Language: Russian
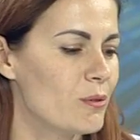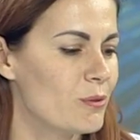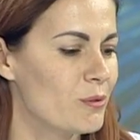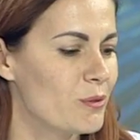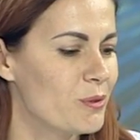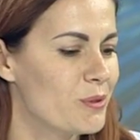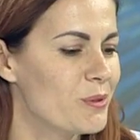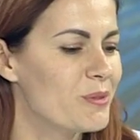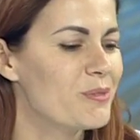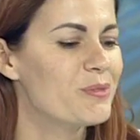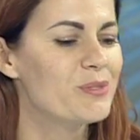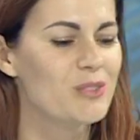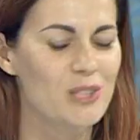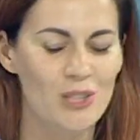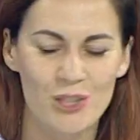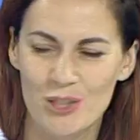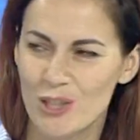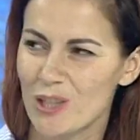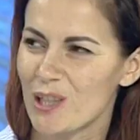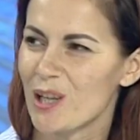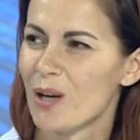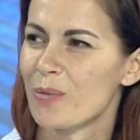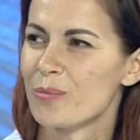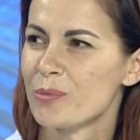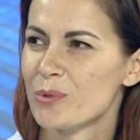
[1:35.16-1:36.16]
в тех
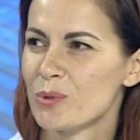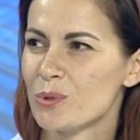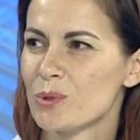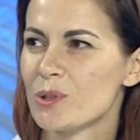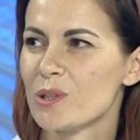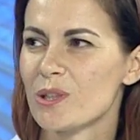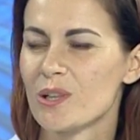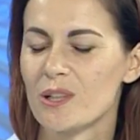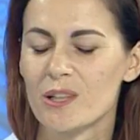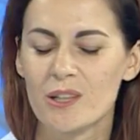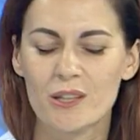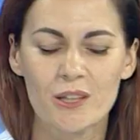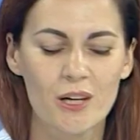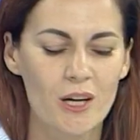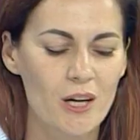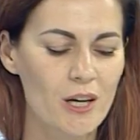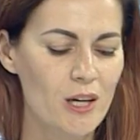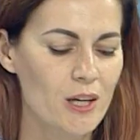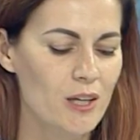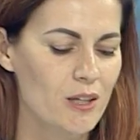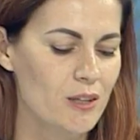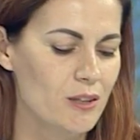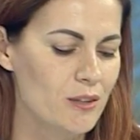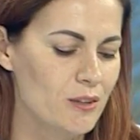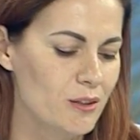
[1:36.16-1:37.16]
же компьютерах,
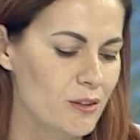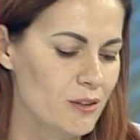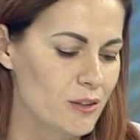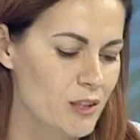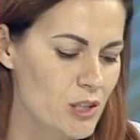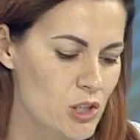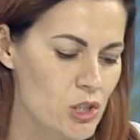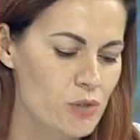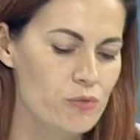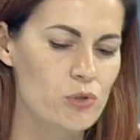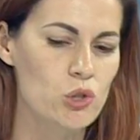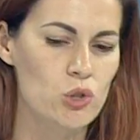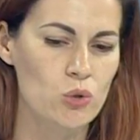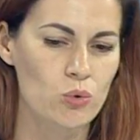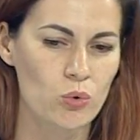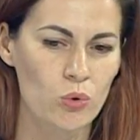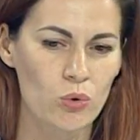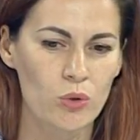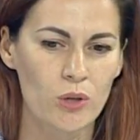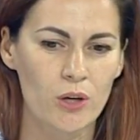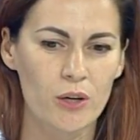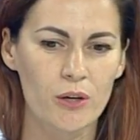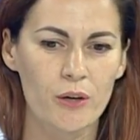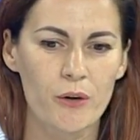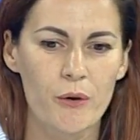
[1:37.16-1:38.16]
э, даже в
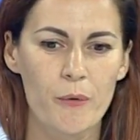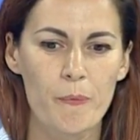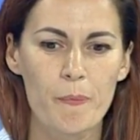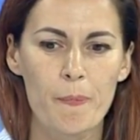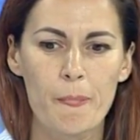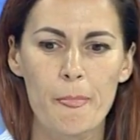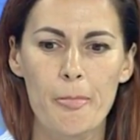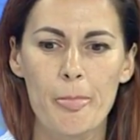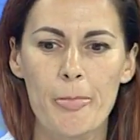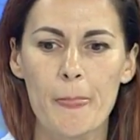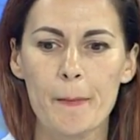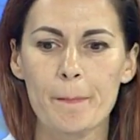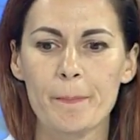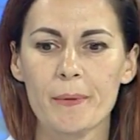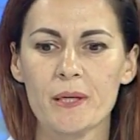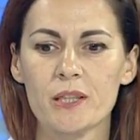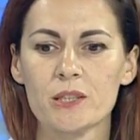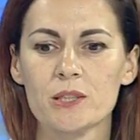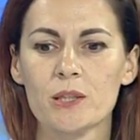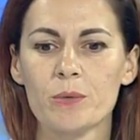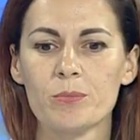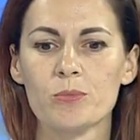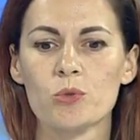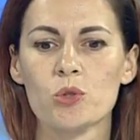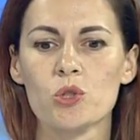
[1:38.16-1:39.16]
школах.
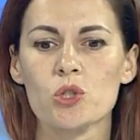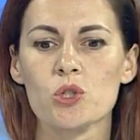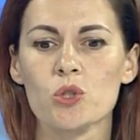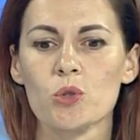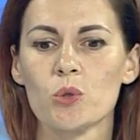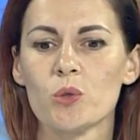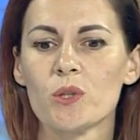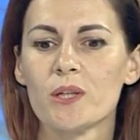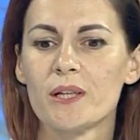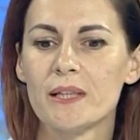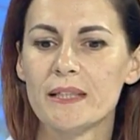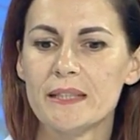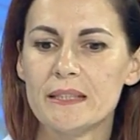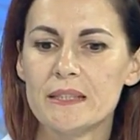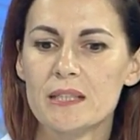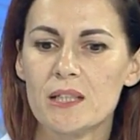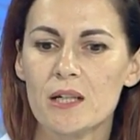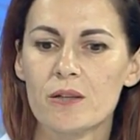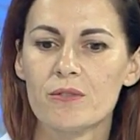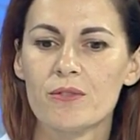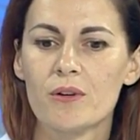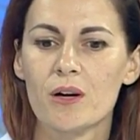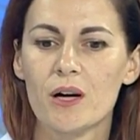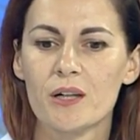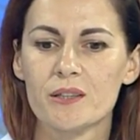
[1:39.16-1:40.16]
Поэтому школа
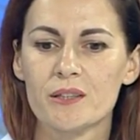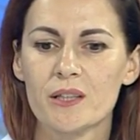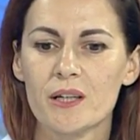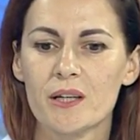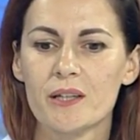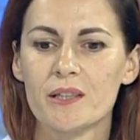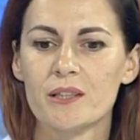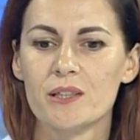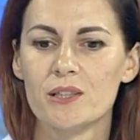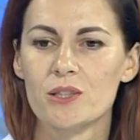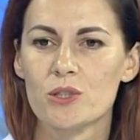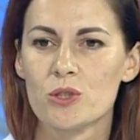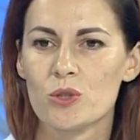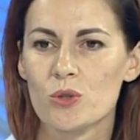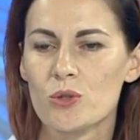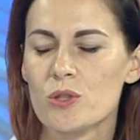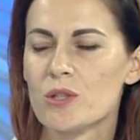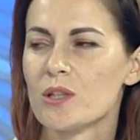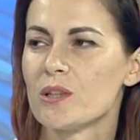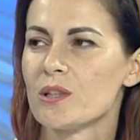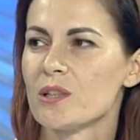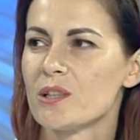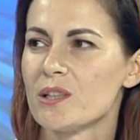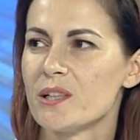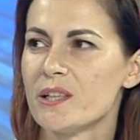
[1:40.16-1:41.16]
лидеров, она и
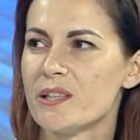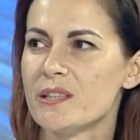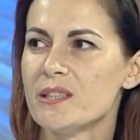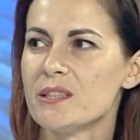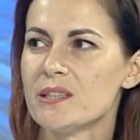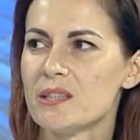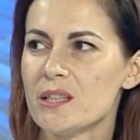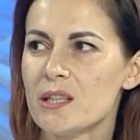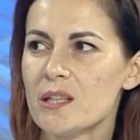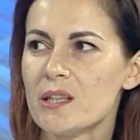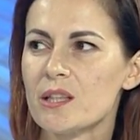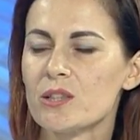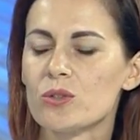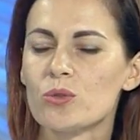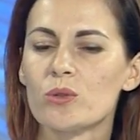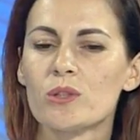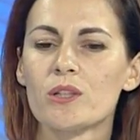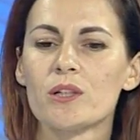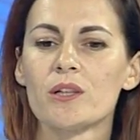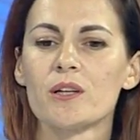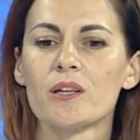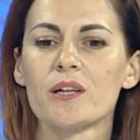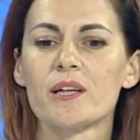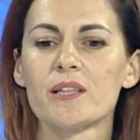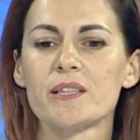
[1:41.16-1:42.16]
создана для детей,
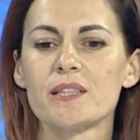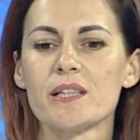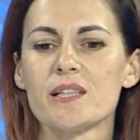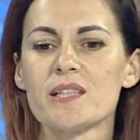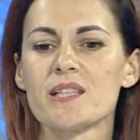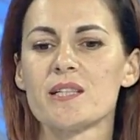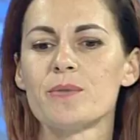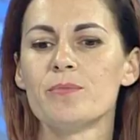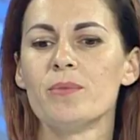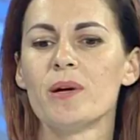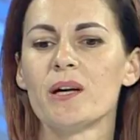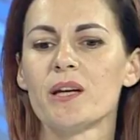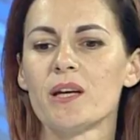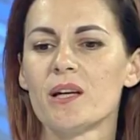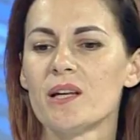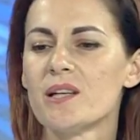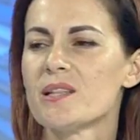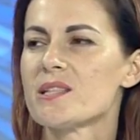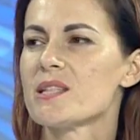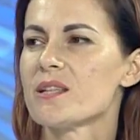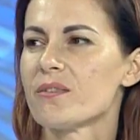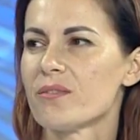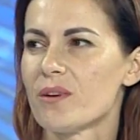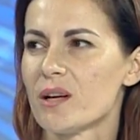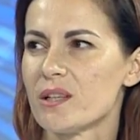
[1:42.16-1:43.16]
которые хотят себя
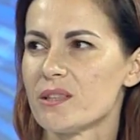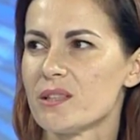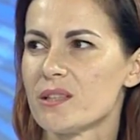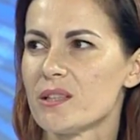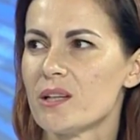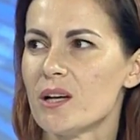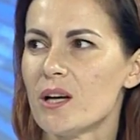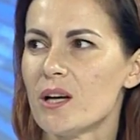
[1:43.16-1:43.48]
реализовать.